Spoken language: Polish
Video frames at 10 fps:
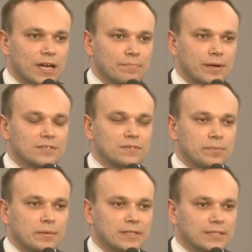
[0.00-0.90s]
Jak Państwo
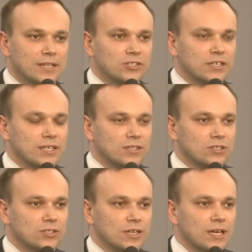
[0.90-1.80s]
pamiętacie,
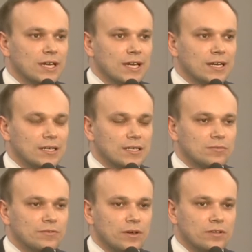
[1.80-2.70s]
kiedyś e,
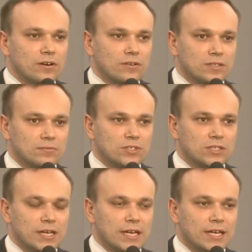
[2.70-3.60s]
mówiono o tym,
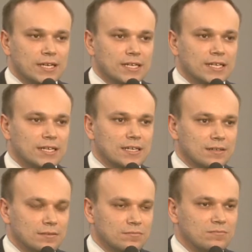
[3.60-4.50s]
że
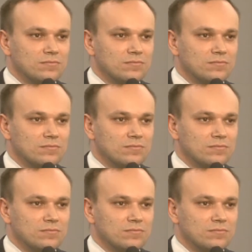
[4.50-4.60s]
e,